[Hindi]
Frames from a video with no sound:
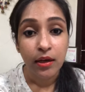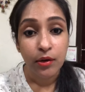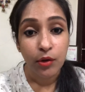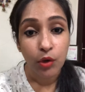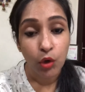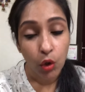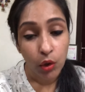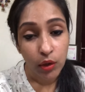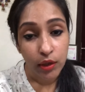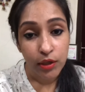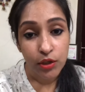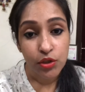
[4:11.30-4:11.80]

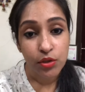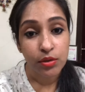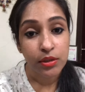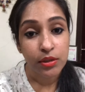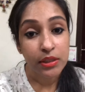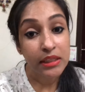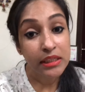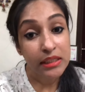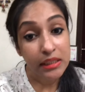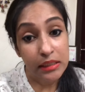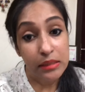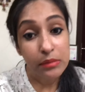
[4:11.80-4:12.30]
नॉलेज
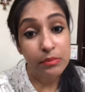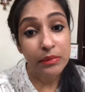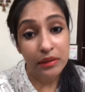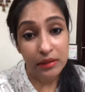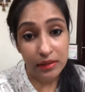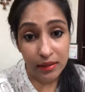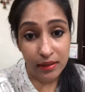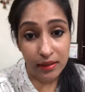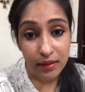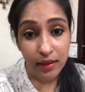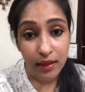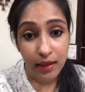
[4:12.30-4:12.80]
डिटेल
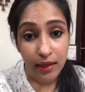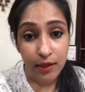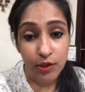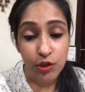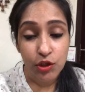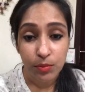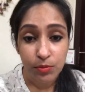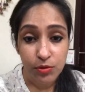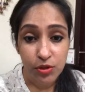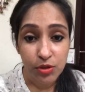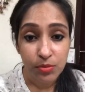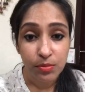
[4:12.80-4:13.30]
मिलती रहेगी
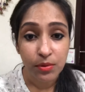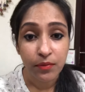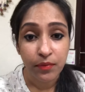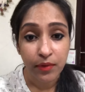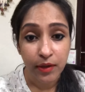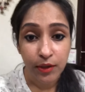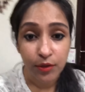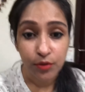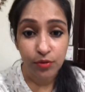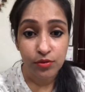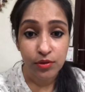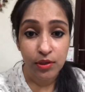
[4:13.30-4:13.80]
जब जब मैं
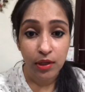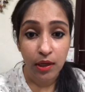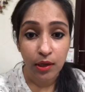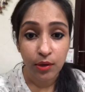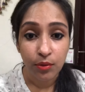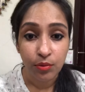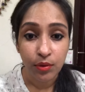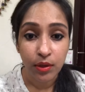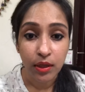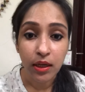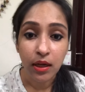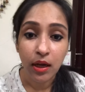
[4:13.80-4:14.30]
वीडियोस
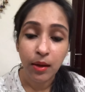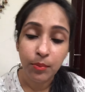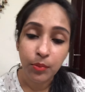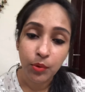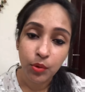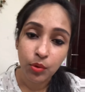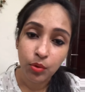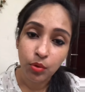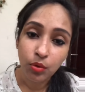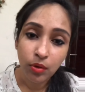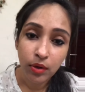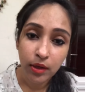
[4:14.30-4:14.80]
डालूँगी
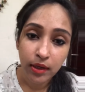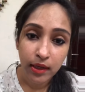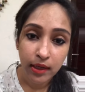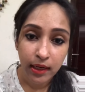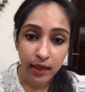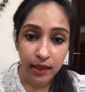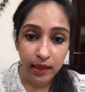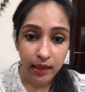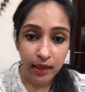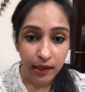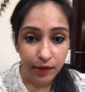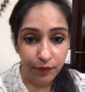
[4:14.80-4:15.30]
आपको
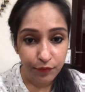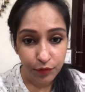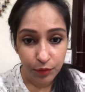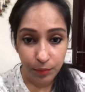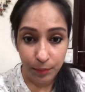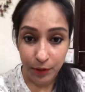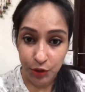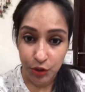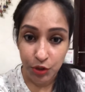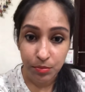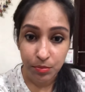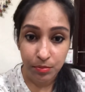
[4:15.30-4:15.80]
एक
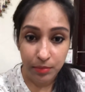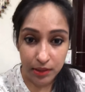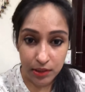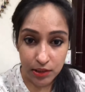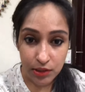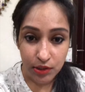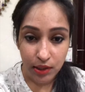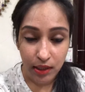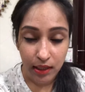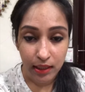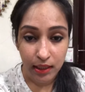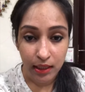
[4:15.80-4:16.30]
इन्फॉर्मेशन मिल
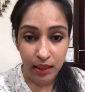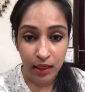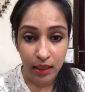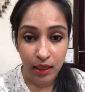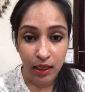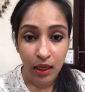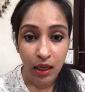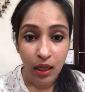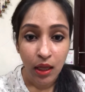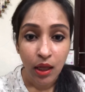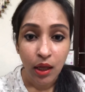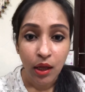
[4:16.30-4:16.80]
जाएगी
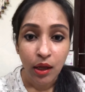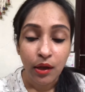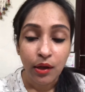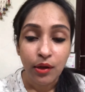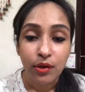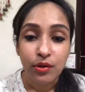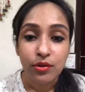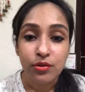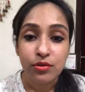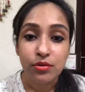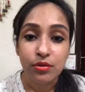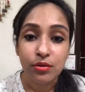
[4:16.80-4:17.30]

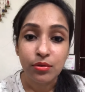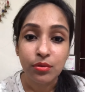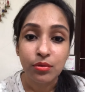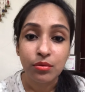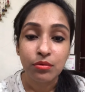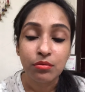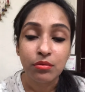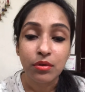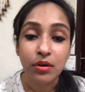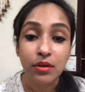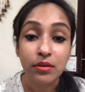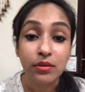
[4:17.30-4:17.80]
सो
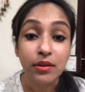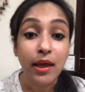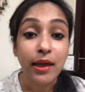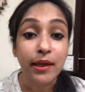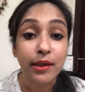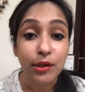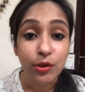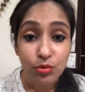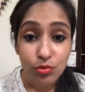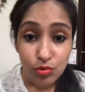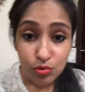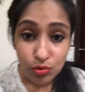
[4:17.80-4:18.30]

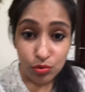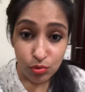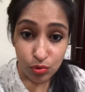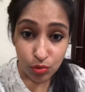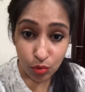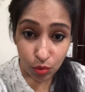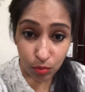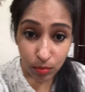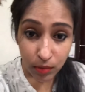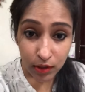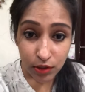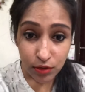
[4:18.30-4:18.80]
थैंक यू
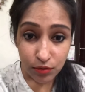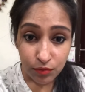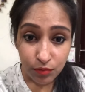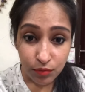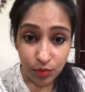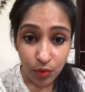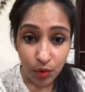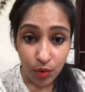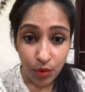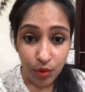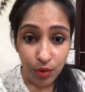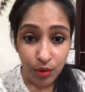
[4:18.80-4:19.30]
सो मच
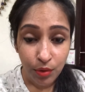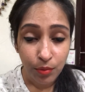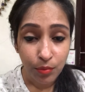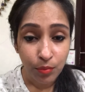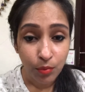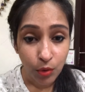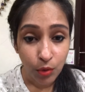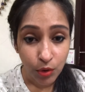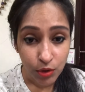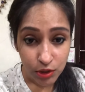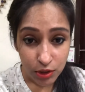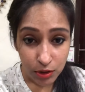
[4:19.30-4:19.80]
फॉर
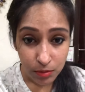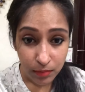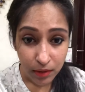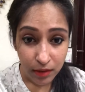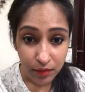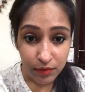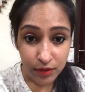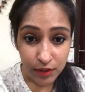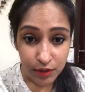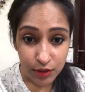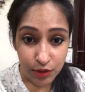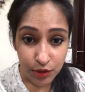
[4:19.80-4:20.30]
वॉचिंग माई
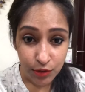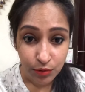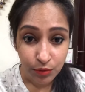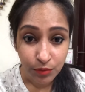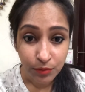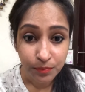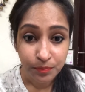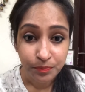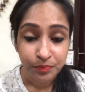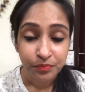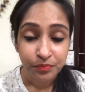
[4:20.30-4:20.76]
वीडियो